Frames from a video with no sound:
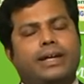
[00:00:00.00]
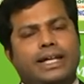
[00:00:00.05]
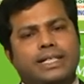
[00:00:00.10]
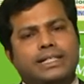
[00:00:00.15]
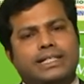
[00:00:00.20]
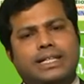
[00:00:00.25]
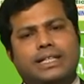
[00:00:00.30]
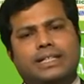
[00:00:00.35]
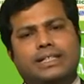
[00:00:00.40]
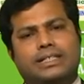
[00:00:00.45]

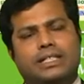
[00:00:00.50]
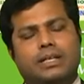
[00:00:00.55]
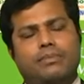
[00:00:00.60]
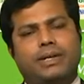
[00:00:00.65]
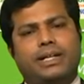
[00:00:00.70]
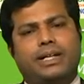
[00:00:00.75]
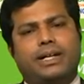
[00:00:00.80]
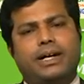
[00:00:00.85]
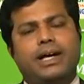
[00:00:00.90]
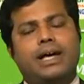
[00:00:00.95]
এজেন্ট
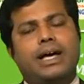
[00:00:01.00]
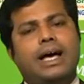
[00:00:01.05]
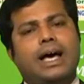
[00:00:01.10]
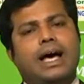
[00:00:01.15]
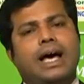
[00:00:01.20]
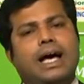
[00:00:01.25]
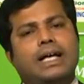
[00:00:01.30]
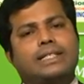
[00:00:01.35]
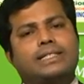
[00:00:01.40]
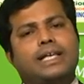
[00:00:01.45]
হিসেবে না
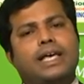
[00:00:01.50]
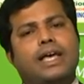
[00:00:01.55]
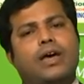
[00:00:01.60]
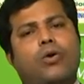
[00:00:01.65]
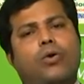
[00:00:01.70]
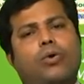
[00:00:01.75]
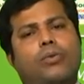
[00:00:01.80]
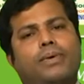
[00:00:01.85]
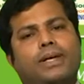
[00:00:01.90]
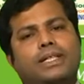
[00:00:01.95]
অ্যাজ এ
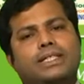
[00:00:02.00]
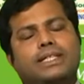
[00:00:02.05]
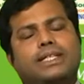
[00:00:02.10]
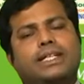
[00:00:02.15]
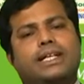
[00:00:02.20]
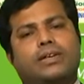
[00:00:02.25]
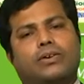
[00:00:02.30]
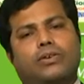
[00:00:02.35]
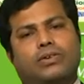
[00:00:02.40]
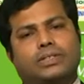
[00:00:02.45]

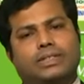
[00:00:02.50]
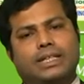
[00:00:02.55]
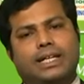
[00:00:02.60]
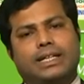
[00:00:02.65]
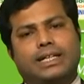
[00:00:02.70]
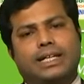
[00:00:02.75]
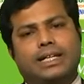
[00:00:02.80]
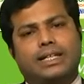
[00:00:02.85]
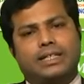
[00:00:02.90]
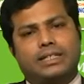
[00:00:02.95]
ওবেসিটি
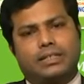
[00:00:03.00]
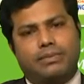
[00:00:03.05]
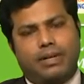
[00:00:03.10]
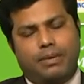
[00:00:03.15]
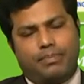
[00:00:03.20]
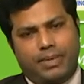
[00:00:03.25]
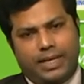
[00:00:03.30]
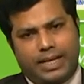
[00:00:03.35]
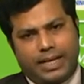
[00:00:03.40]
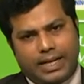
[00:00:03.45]
কনসালটেন্ট হিসেবে
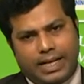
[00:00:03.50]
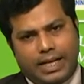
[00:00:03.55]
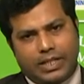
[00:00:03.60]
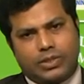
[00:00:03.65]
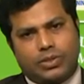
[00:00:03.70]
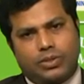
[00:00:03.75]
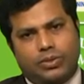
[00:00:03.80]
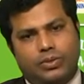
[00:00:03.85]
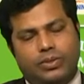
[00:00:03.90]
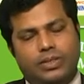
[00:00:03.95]
আপনারা কাজ
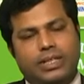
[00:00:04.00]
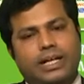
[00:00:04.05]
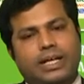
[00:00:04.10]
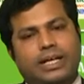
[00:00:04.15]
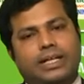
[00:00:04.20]
করুন